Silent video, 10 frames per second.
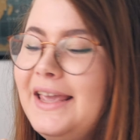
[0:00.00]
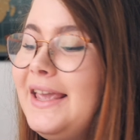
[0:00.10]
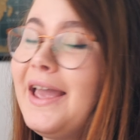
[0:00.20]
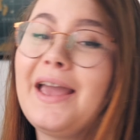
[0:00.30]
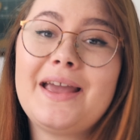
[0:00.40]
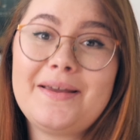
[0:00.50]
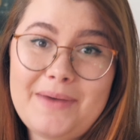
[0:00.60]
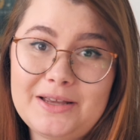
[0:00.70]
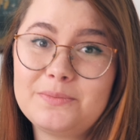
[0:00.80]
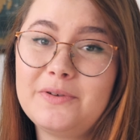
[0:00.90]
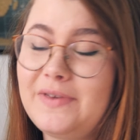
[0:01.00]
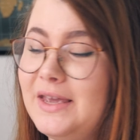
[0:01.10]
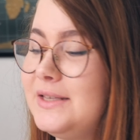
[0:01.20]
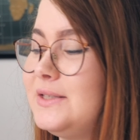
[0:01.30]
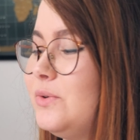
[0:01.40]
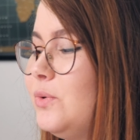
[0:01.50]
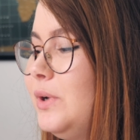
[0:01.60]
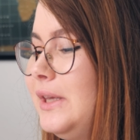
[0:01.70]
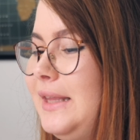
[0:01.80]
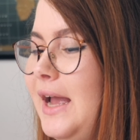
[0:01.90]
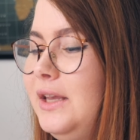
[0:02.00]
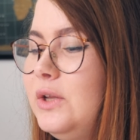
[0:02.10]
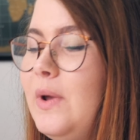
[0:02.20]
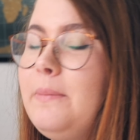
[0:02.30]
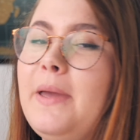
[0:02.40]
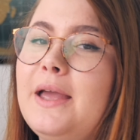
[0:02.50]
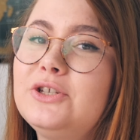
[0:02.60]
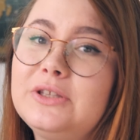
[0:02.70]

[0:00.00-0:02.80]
e, é, mais uma vez, o que tá aqui no iPad